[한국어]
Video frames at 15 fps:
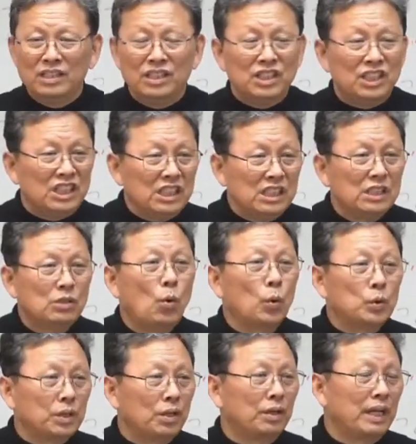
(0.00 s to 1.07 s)

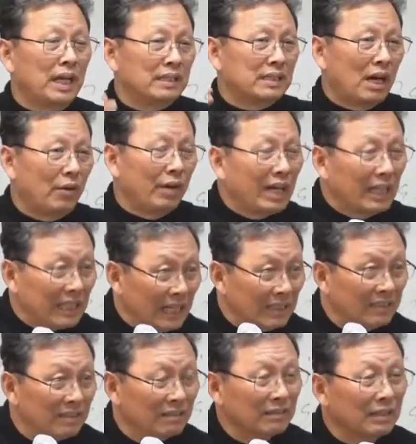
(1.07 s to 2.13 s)
지고선의 사회가
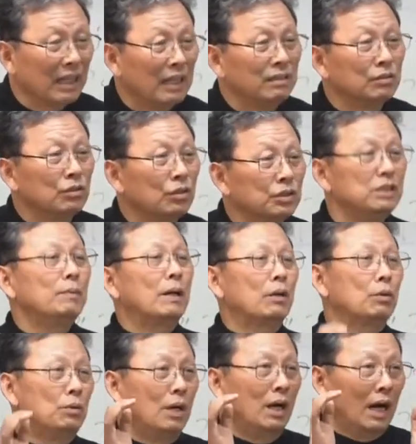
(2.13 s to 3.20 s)
달성되는 것이
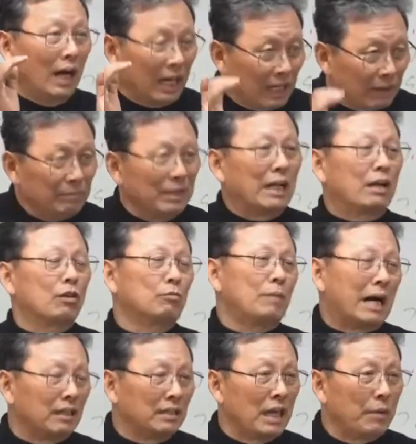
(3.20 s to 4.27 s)
바로 하나님 나라로
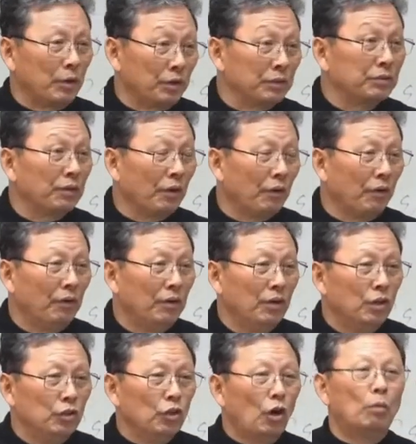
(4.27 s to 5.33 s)
말을 해버렸어요.
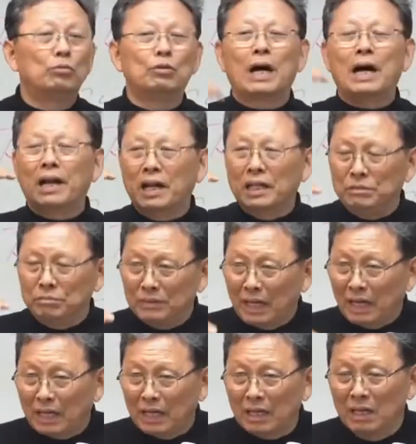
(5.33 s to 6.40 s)
너무 하나님
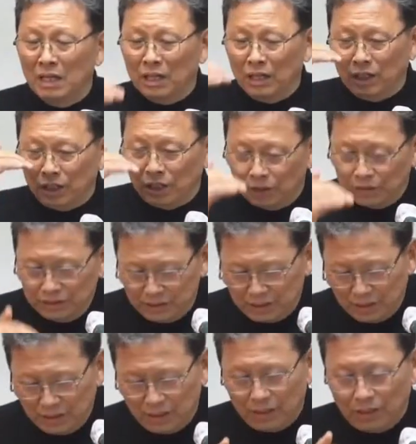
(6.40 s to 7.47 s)
나라,
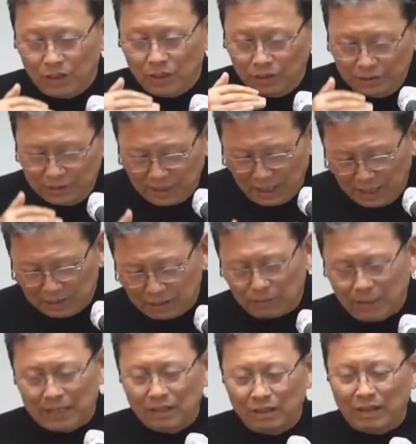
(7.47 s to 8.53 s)
현세에서
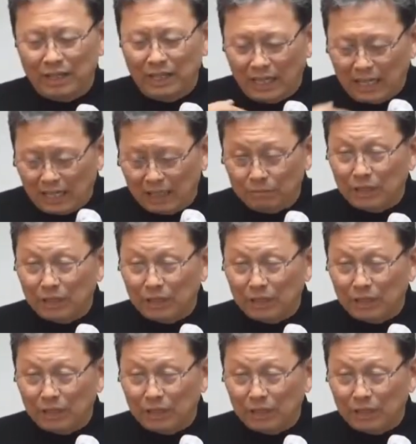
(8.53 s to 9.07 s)
만들어낼 하나님